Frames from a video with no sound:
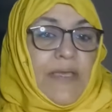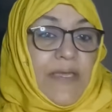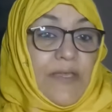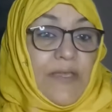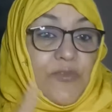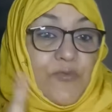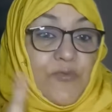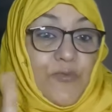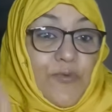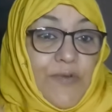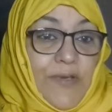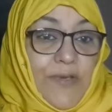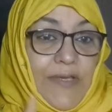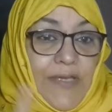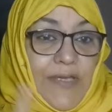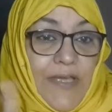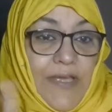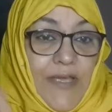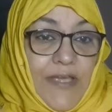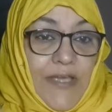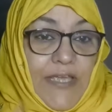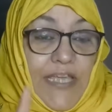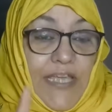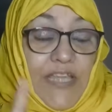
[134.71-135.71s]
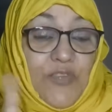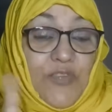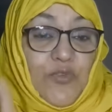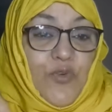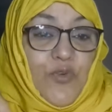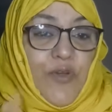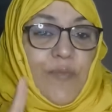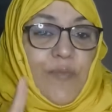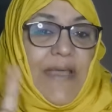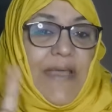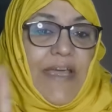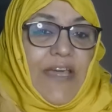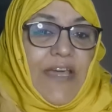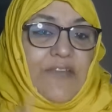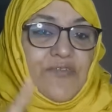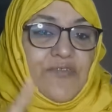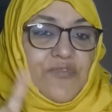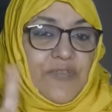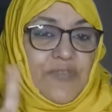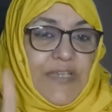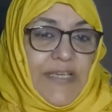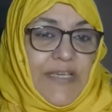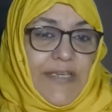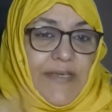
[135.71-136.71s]
كندور كندور ما
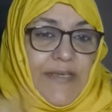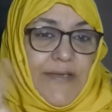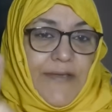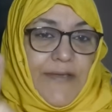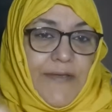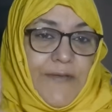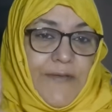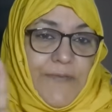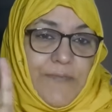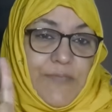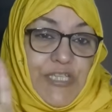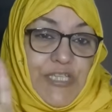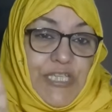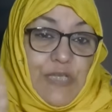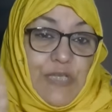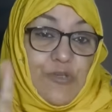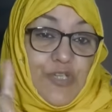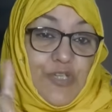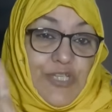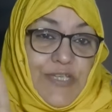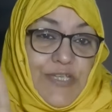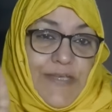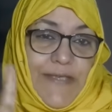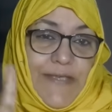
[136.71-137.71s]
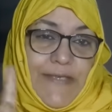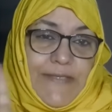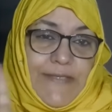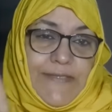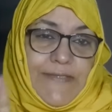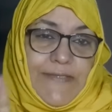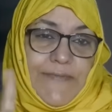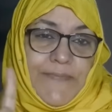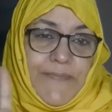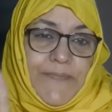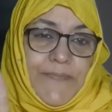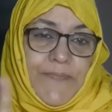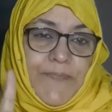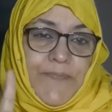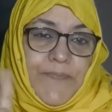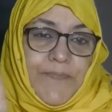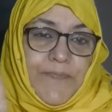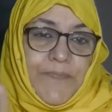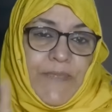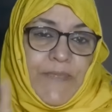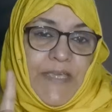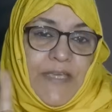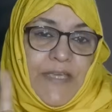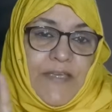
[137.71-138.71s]
عرفتو داك ما جايوش النعاس
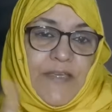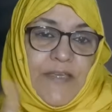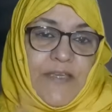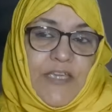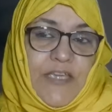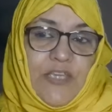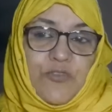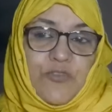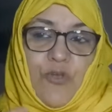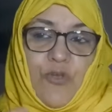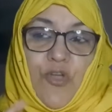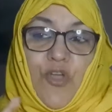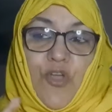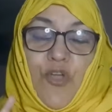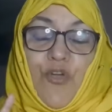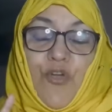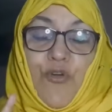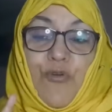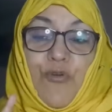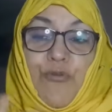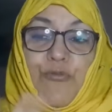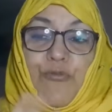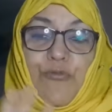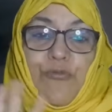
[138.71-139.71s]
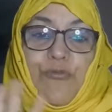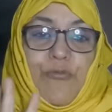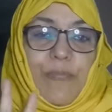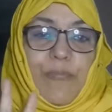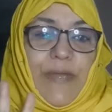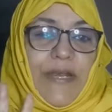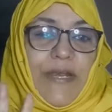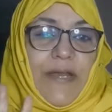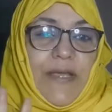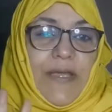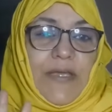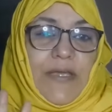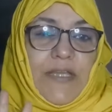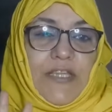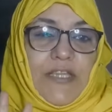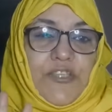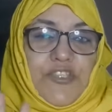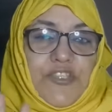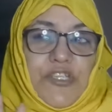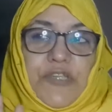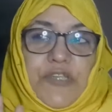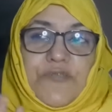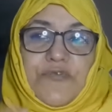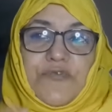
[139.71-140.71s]
هكا كيدور ومره كنحط
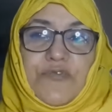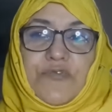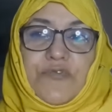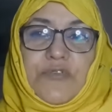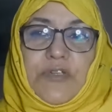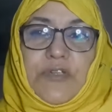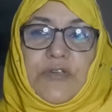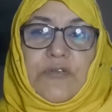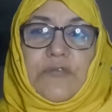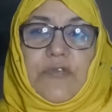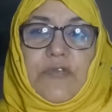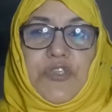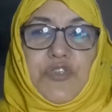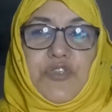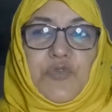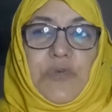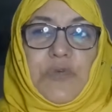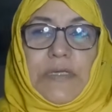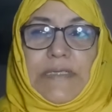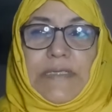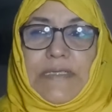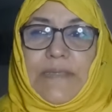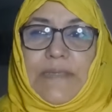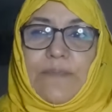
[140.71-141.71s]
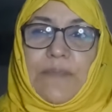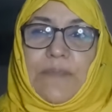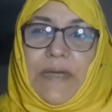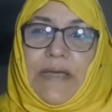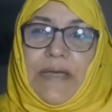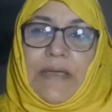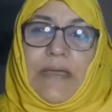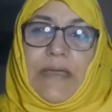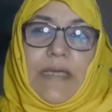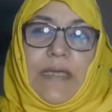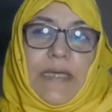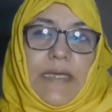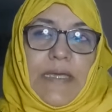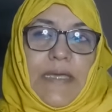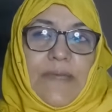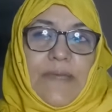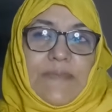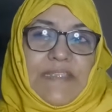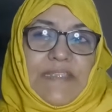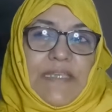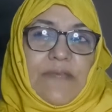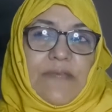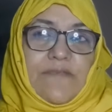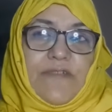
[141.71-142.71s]
التليفون وكنقول شنو غنسبخ
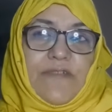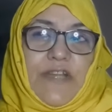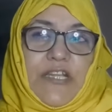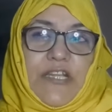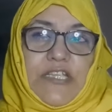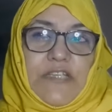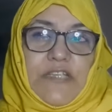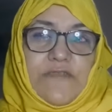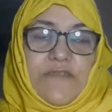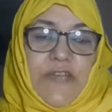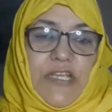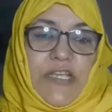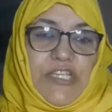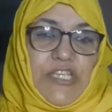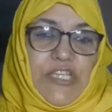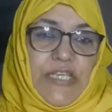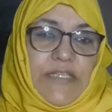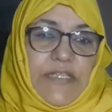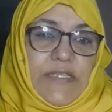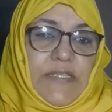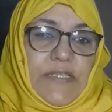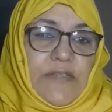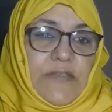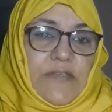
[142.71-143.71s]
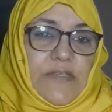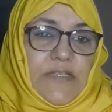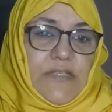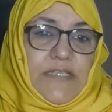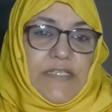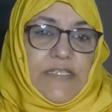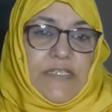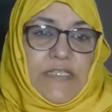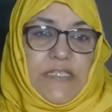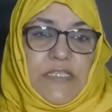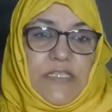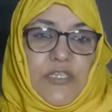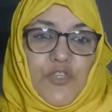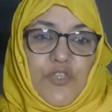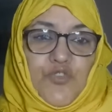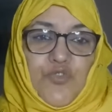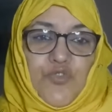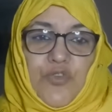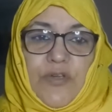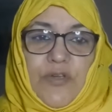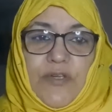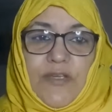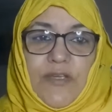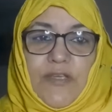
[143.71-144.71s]
امتى نفرش الفراش عندي
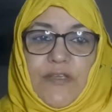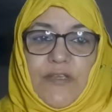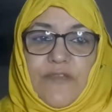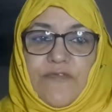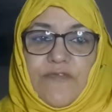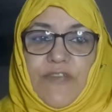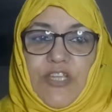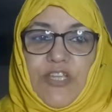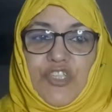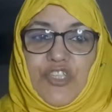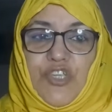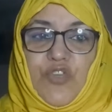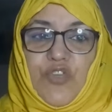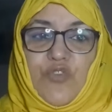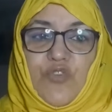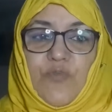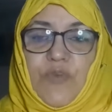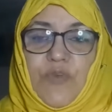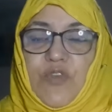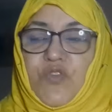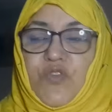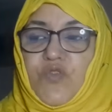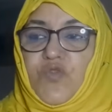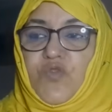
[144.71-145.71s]
السيجور الفراش ديالو